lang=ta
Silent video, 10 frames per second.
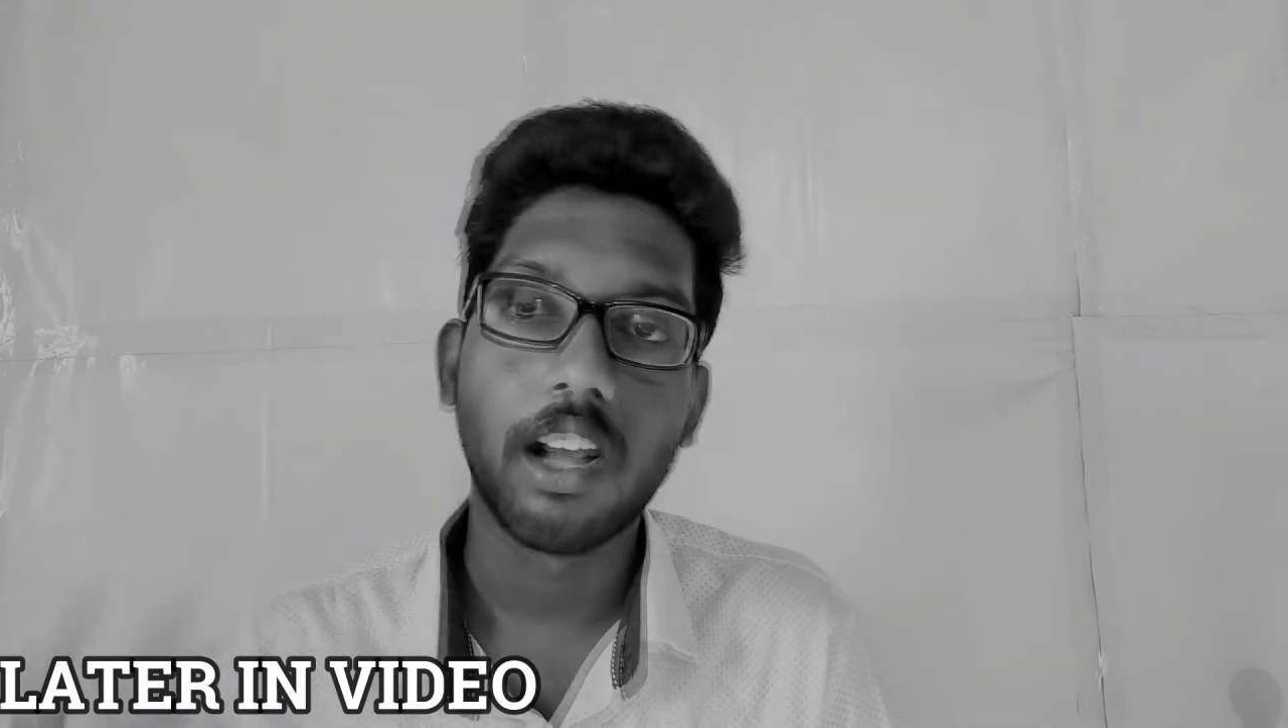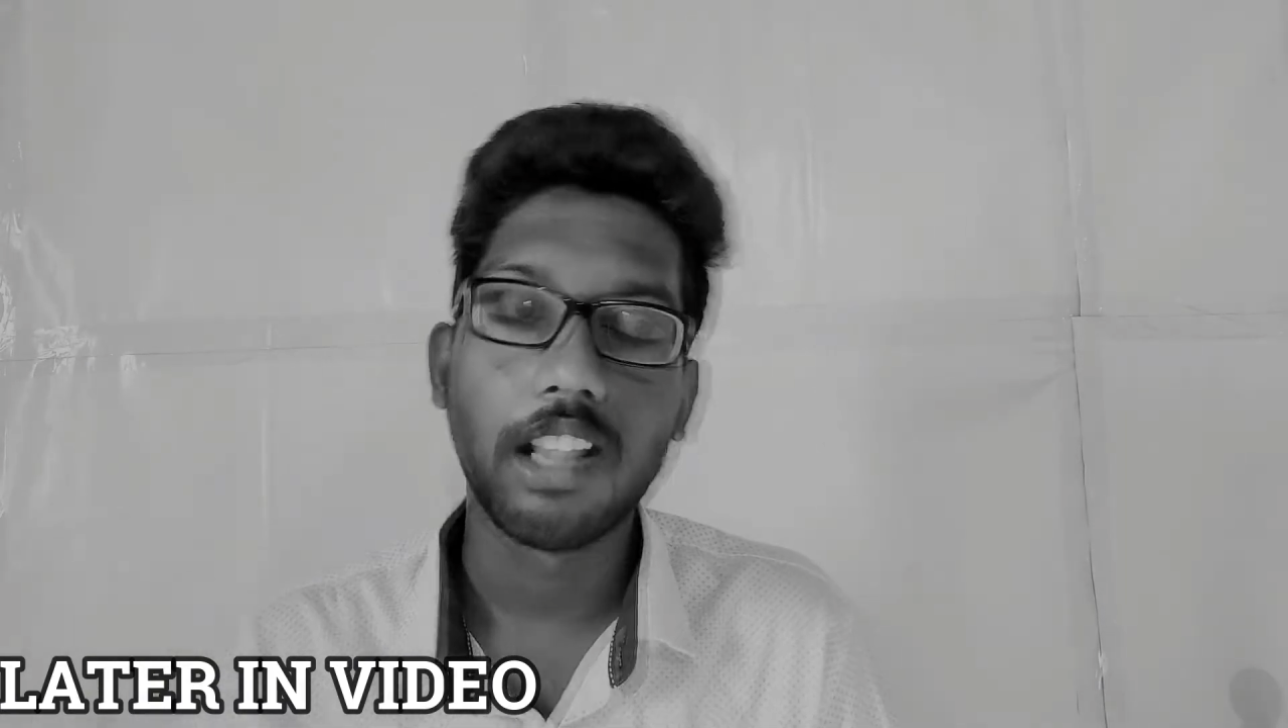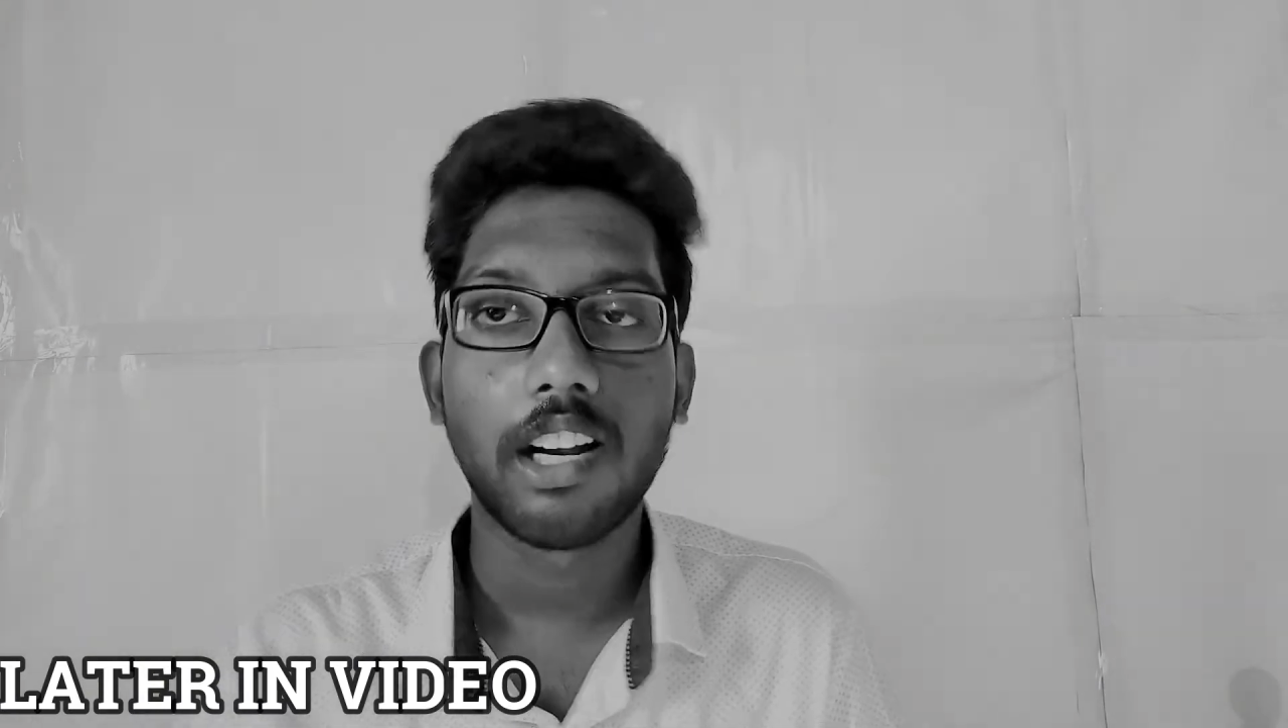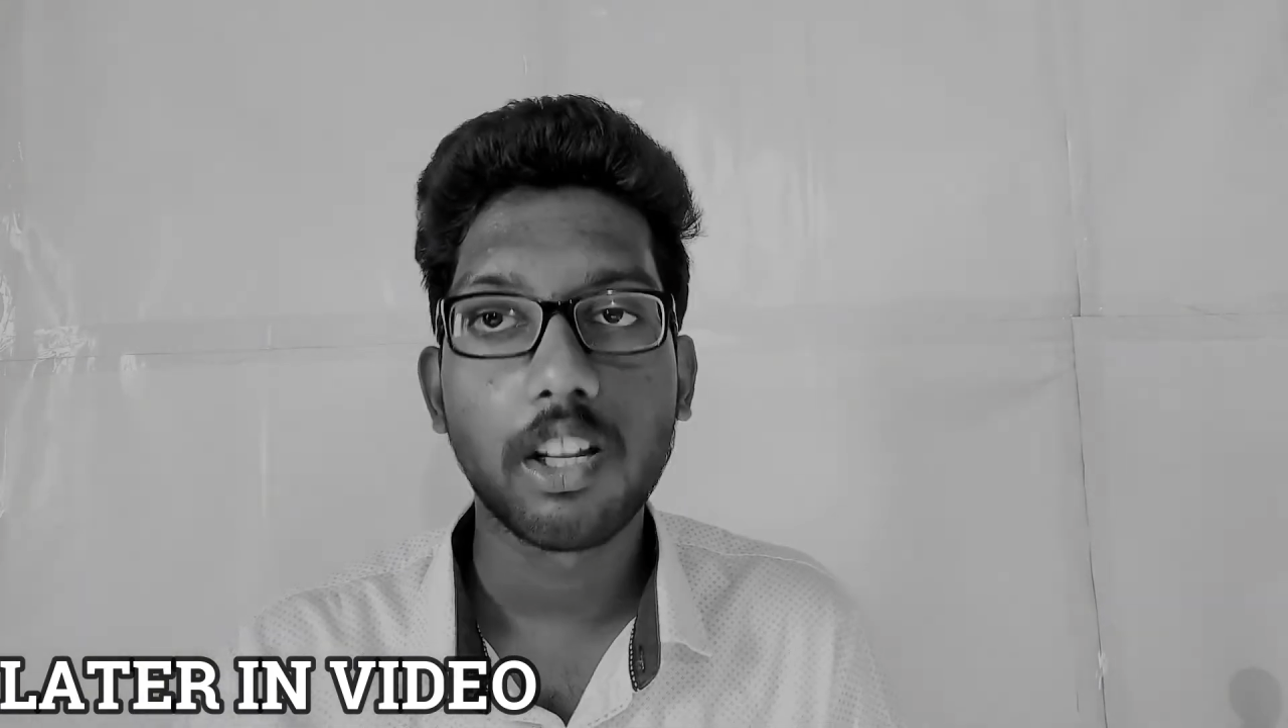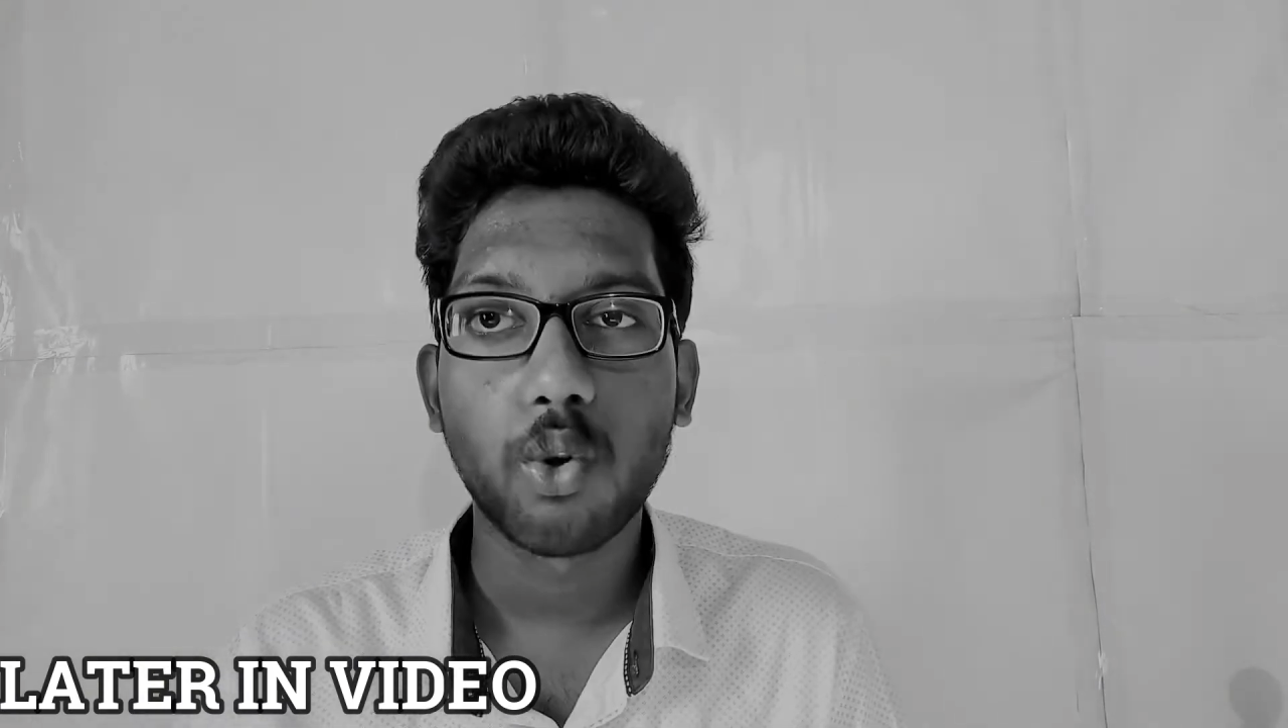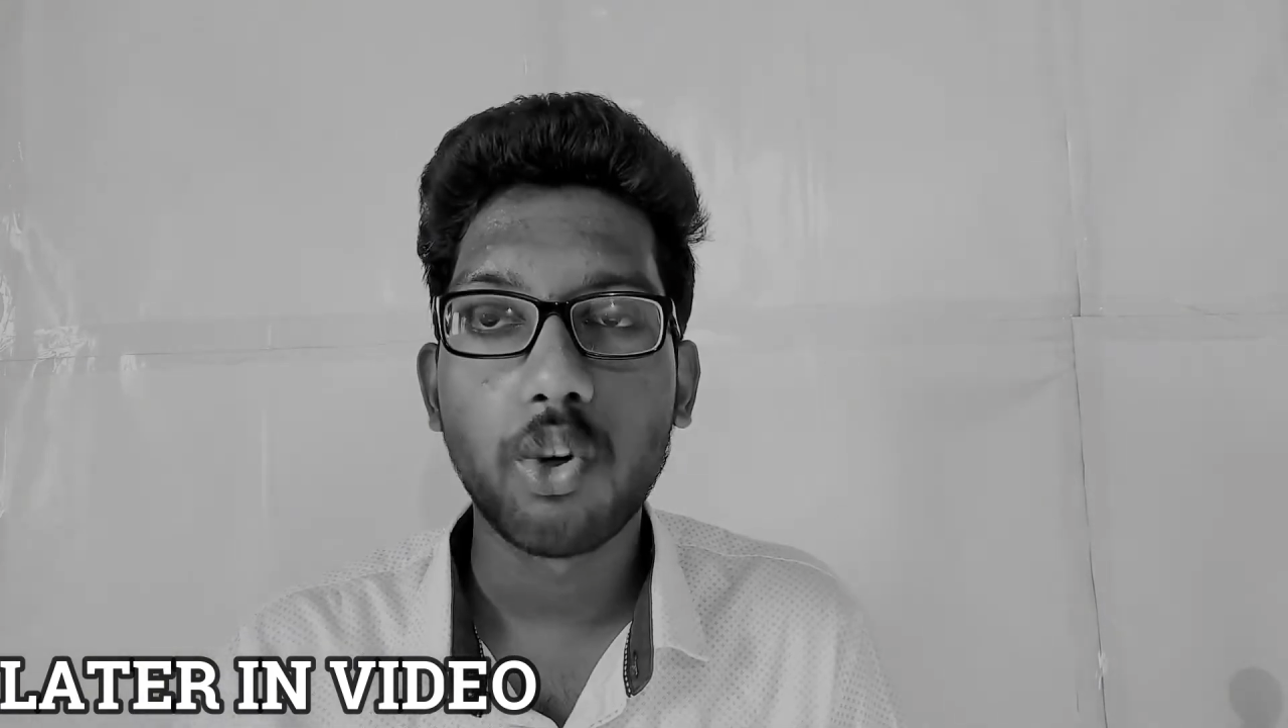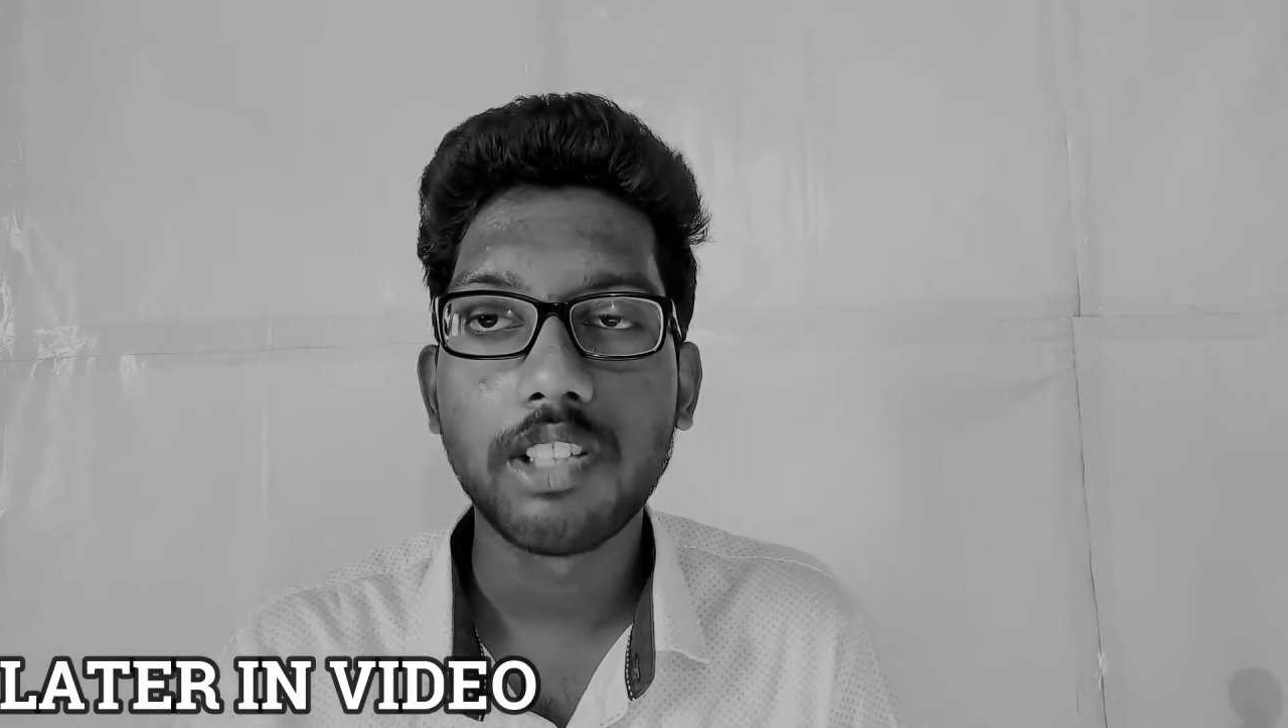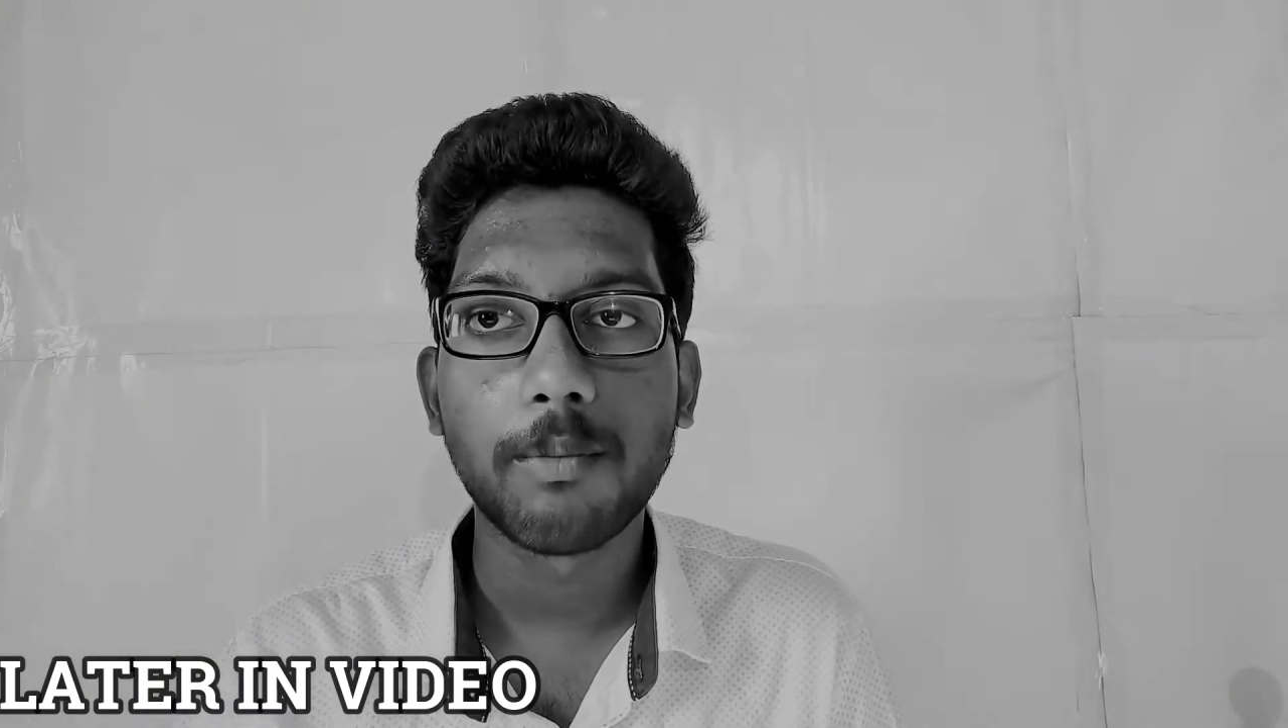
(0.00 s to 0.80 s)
அதுக்கான சொல்யூஷன்